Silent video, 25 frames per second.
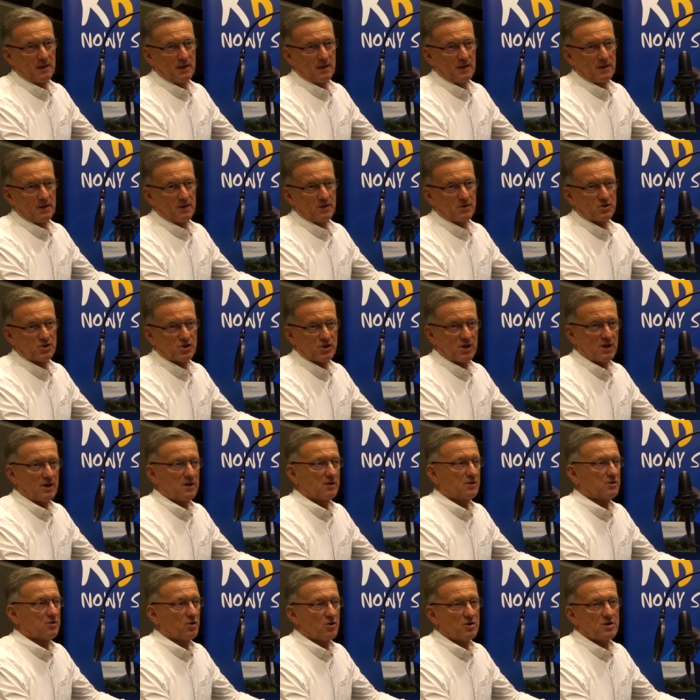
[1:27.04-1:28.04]
Mhm.
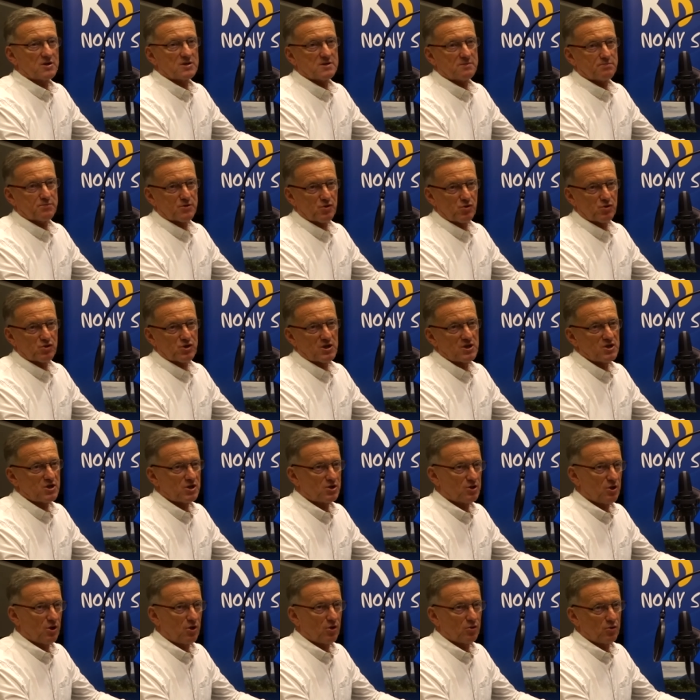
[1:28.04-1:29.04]
że to jest przyłączenie się
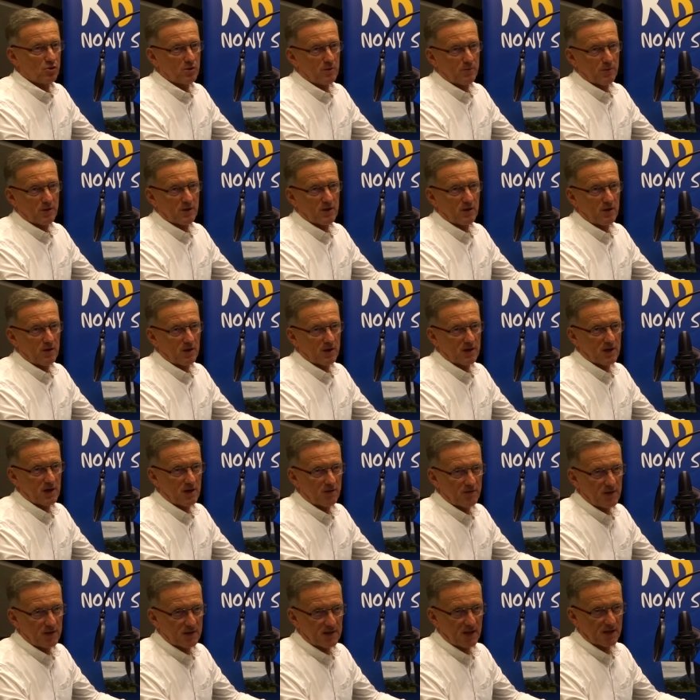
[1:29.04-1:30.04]
do
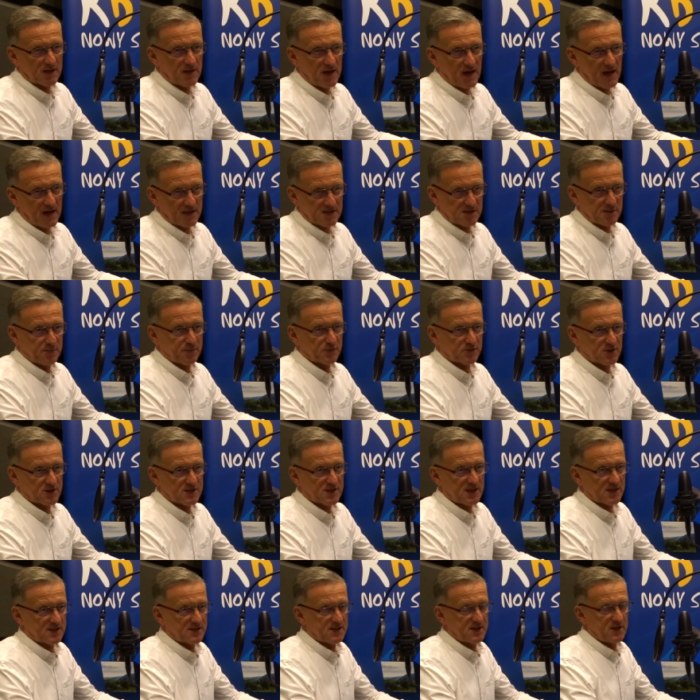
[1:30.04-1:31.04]
ogólnokrajowej takiej akcji
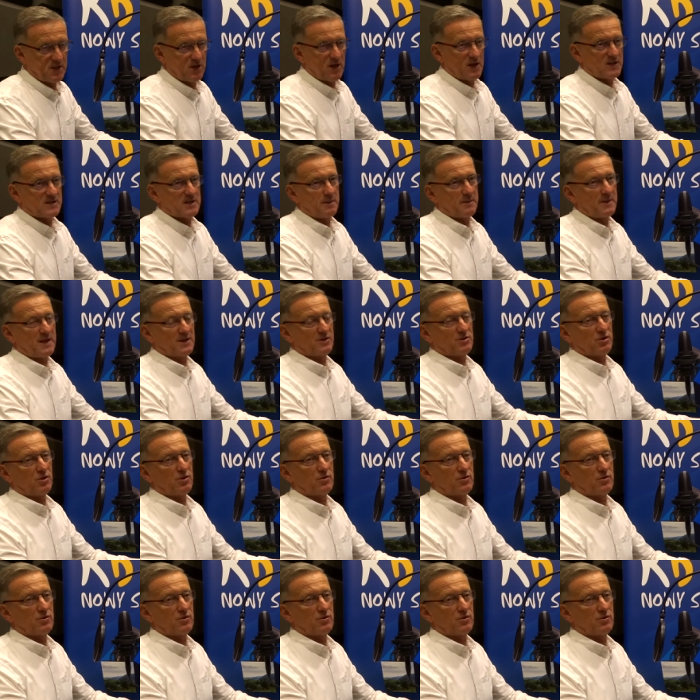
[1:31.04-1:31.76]
protestacyjnej Czyli egzaminatorów.